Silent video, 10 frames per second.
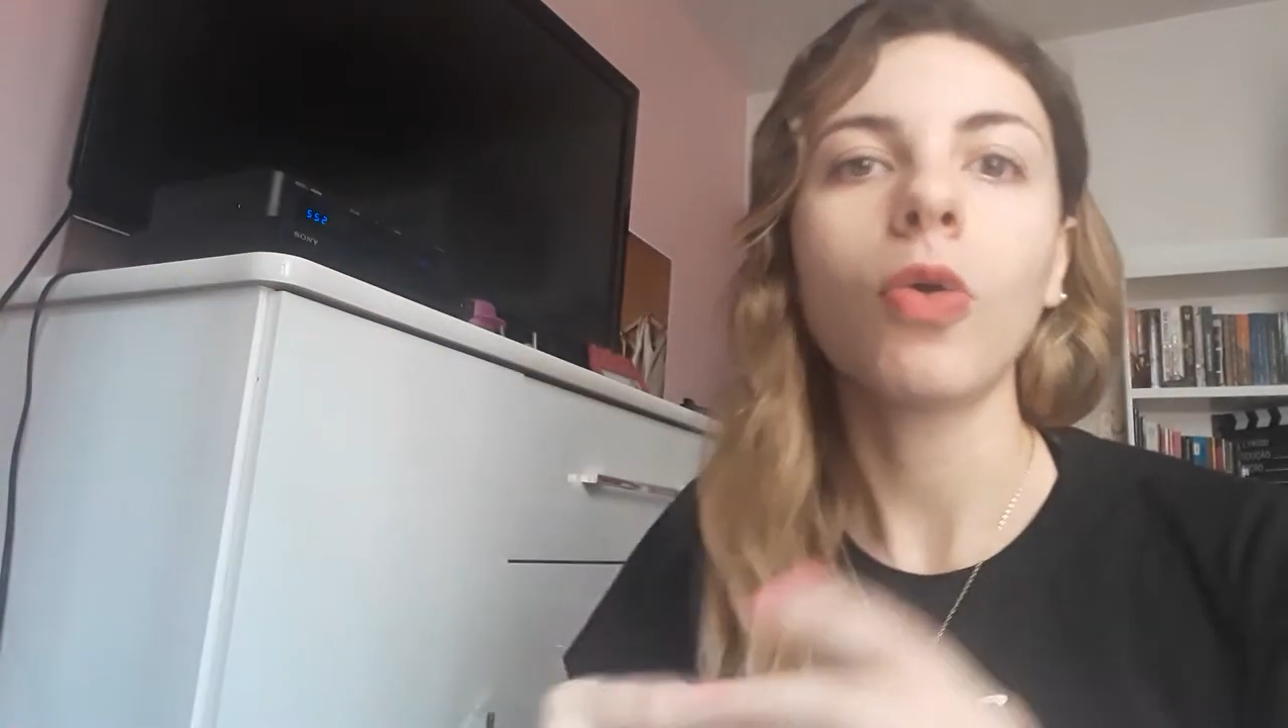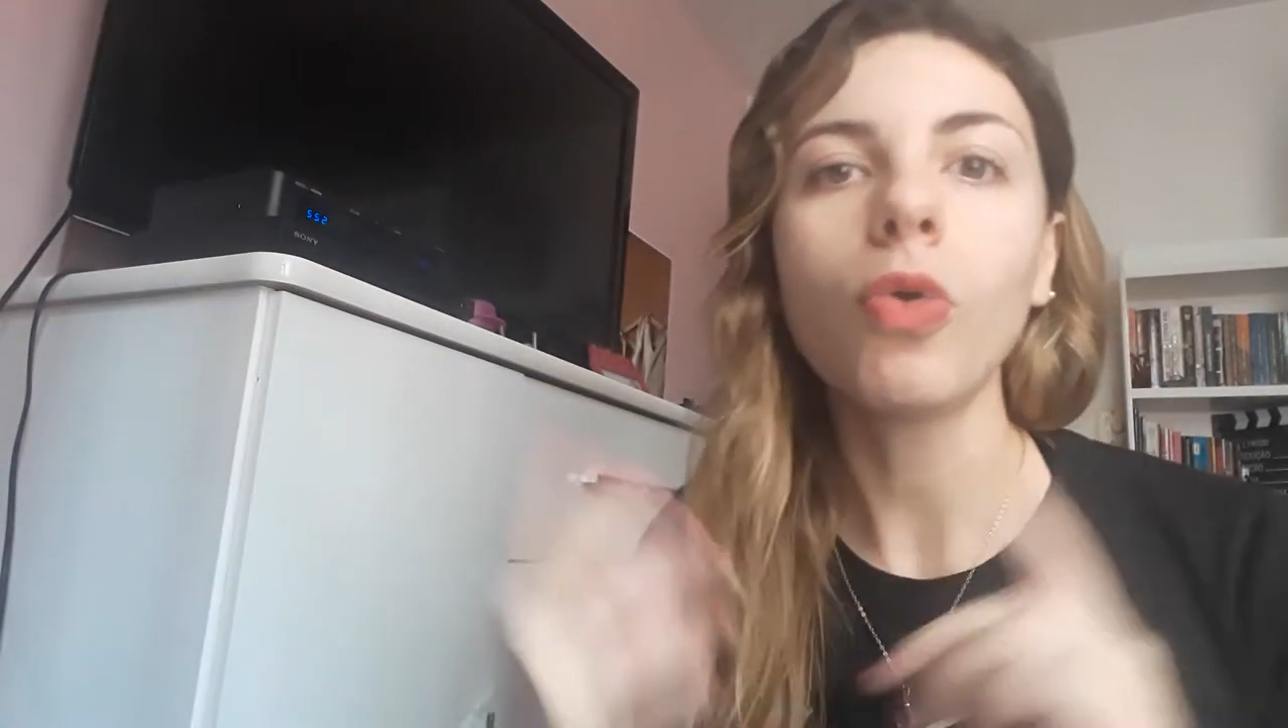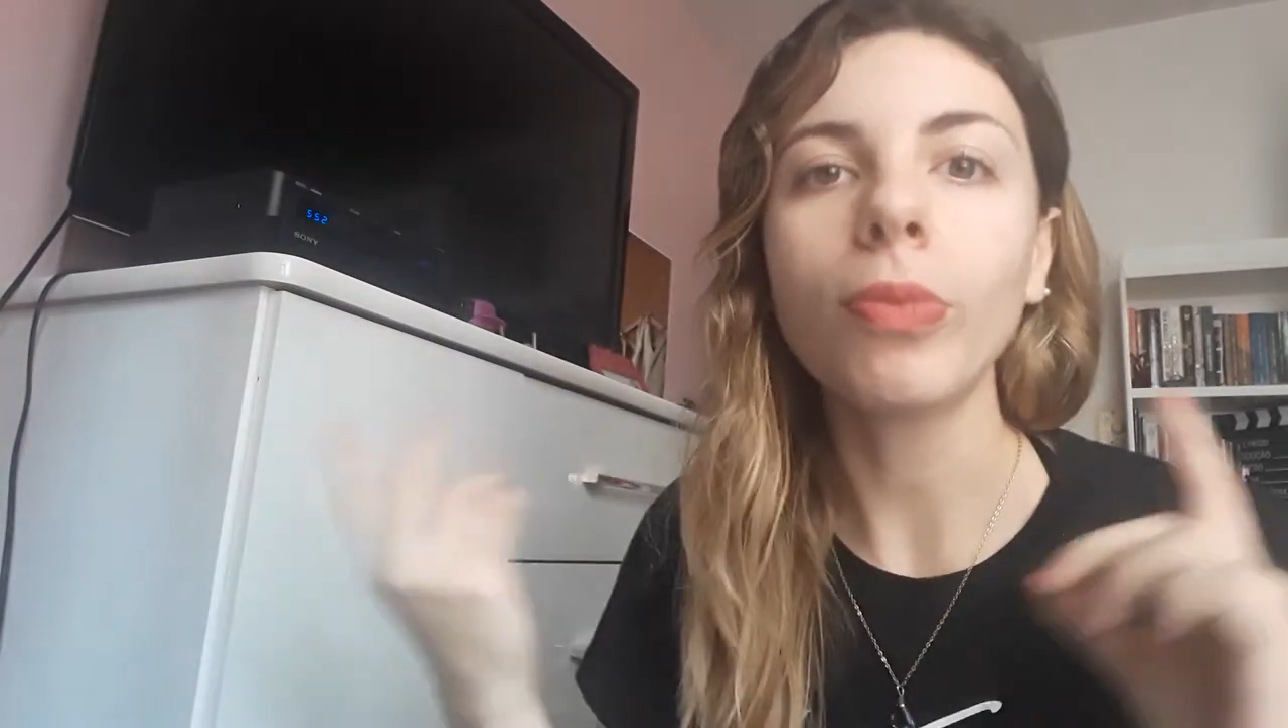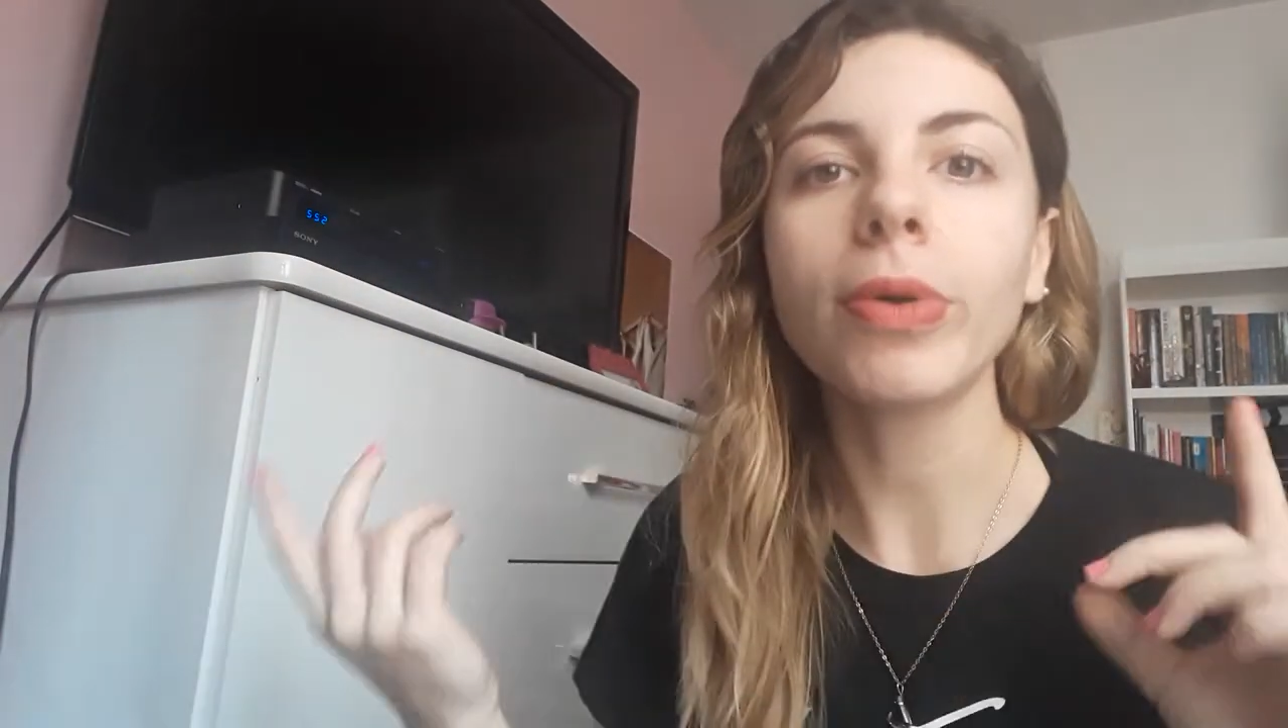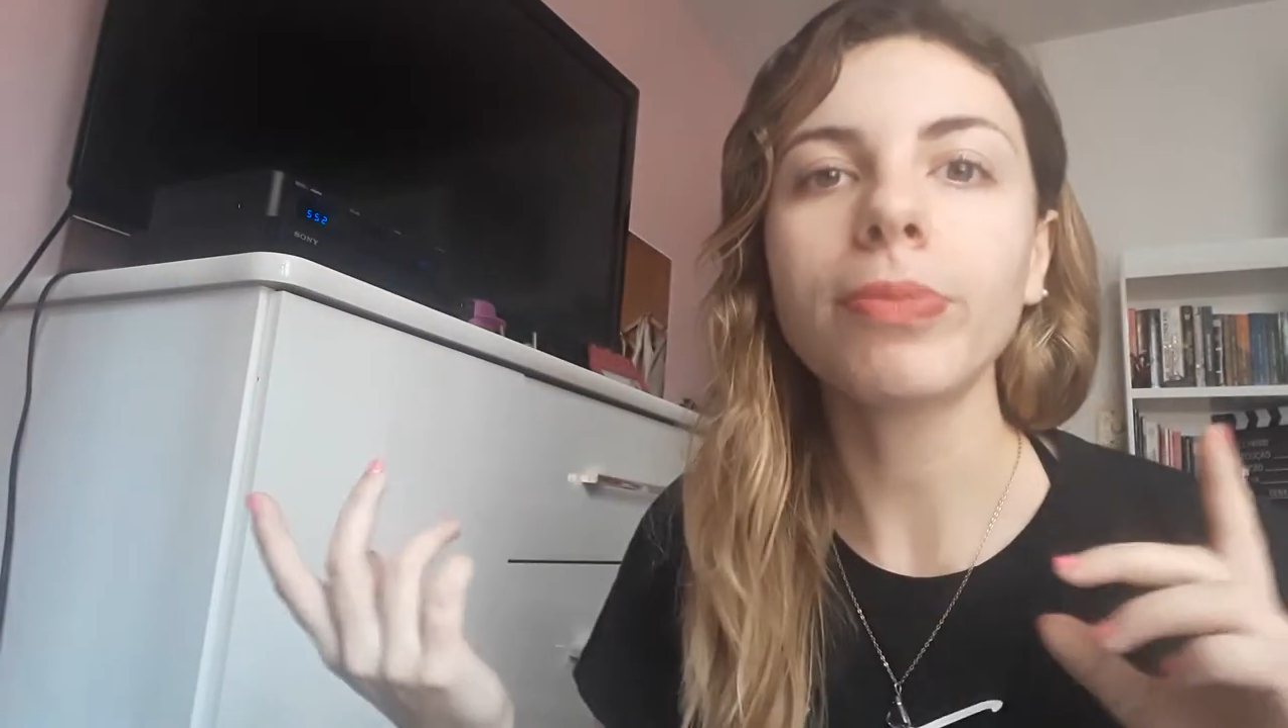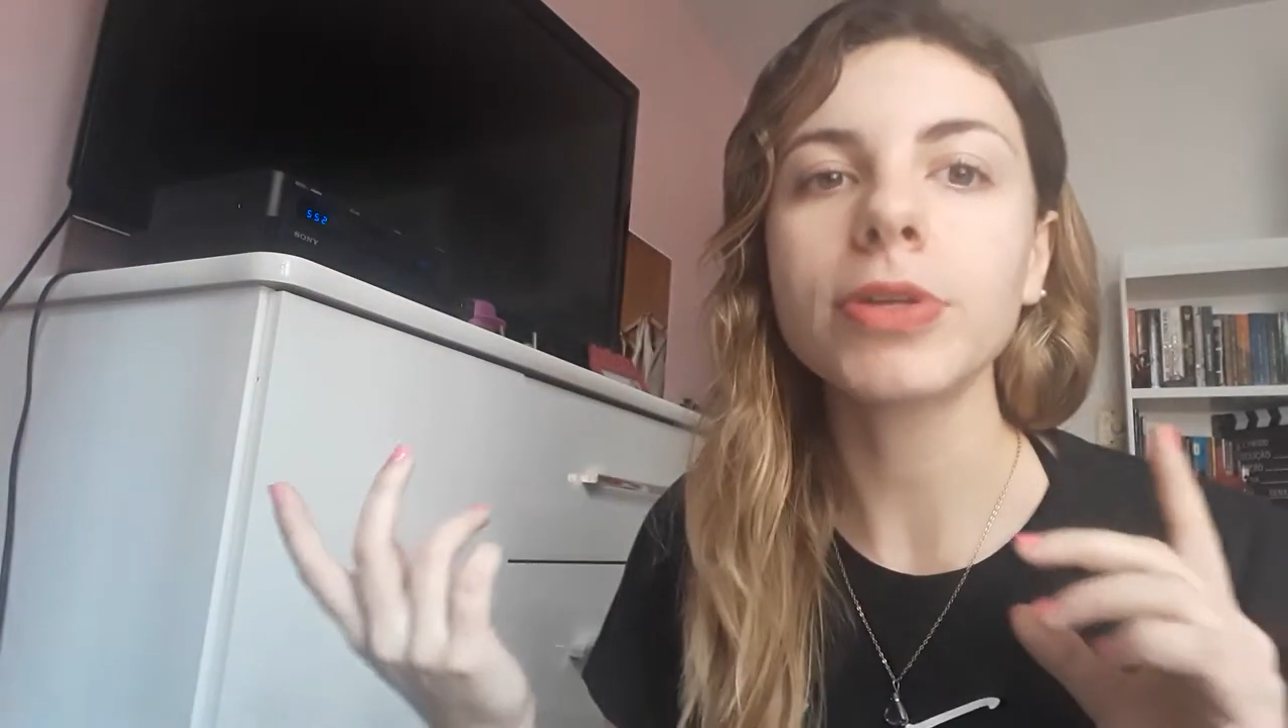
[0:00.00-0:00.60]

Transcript: Uma